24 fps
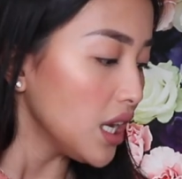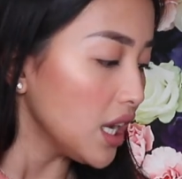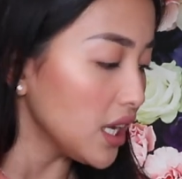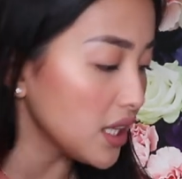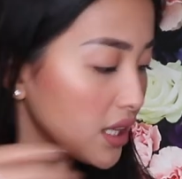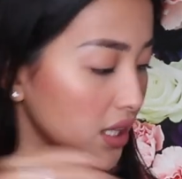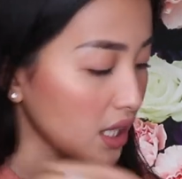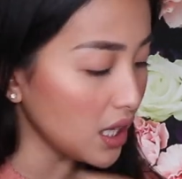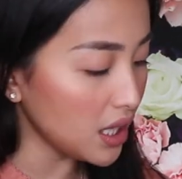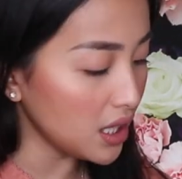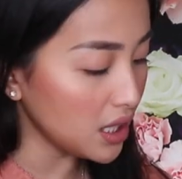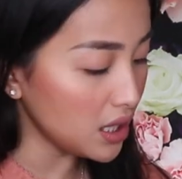
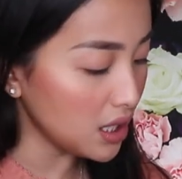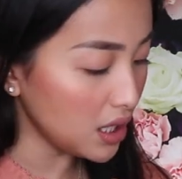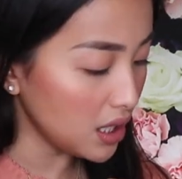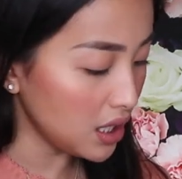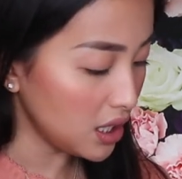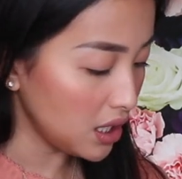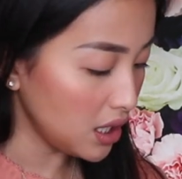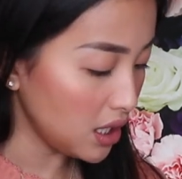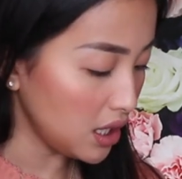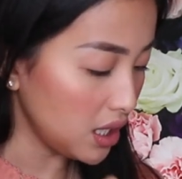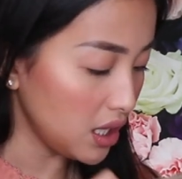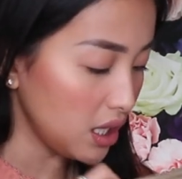And then,
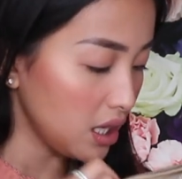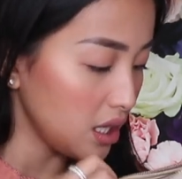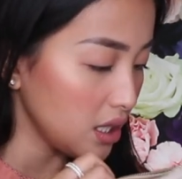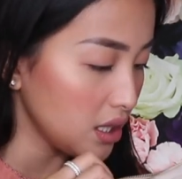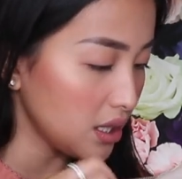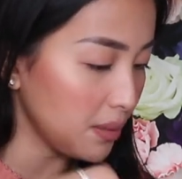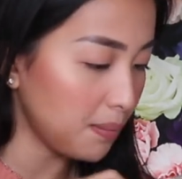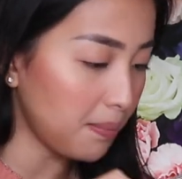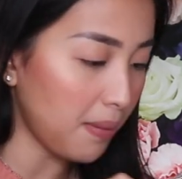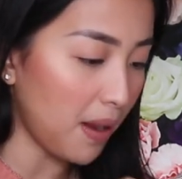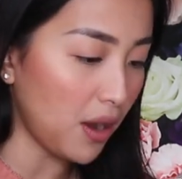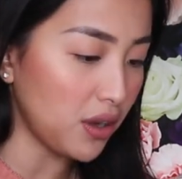
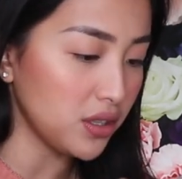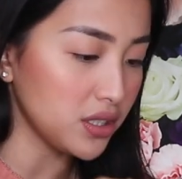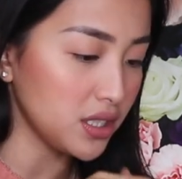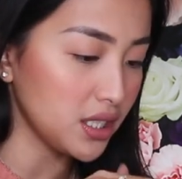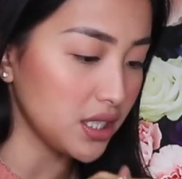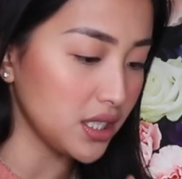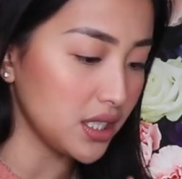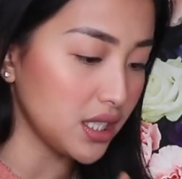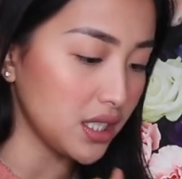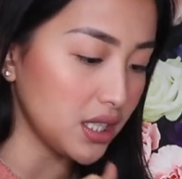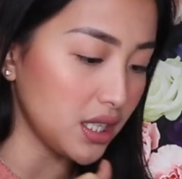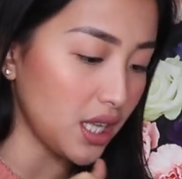The
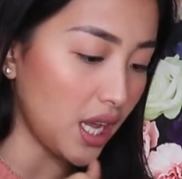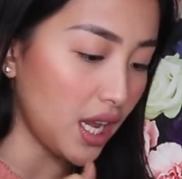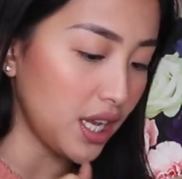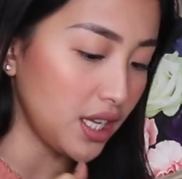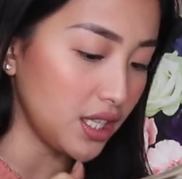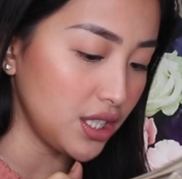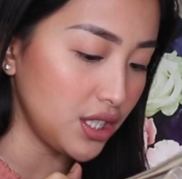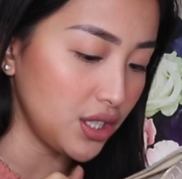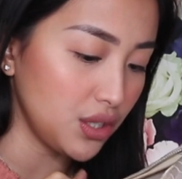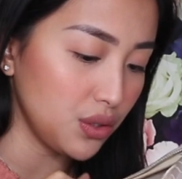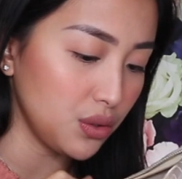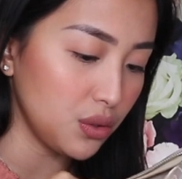powder that I
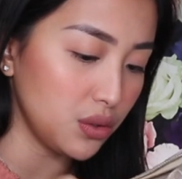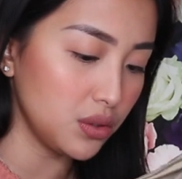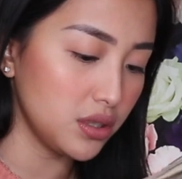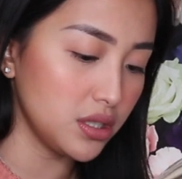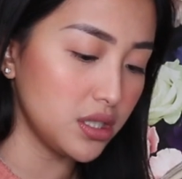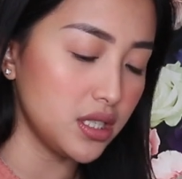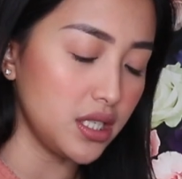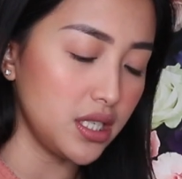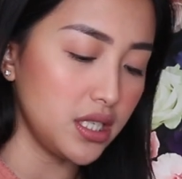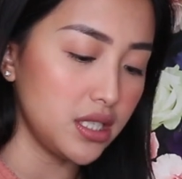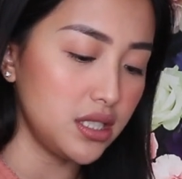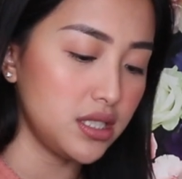
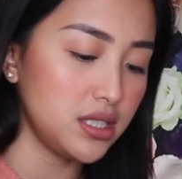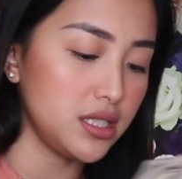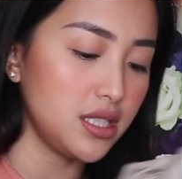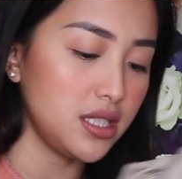use is